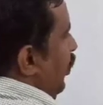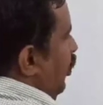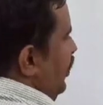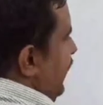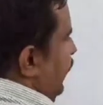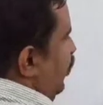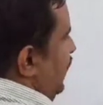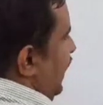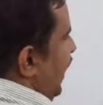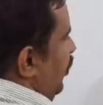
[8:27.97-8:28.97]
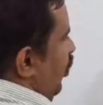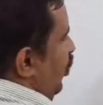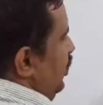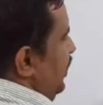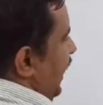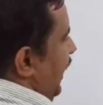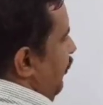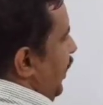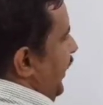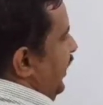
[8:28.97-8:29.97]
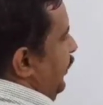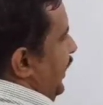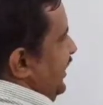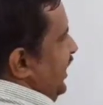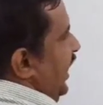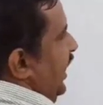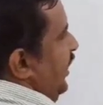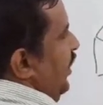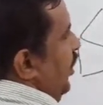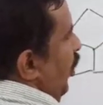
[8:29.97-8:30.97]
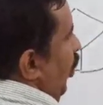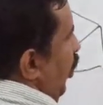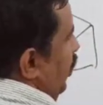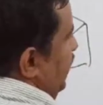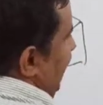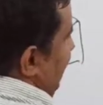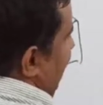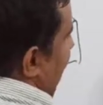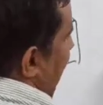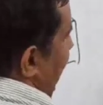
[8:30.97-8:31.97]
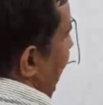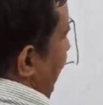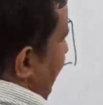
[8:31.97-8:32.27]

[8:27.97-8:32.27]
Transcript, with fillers: और उसमें पूछ लेगा कौन सा मानक पांसा हो सकता है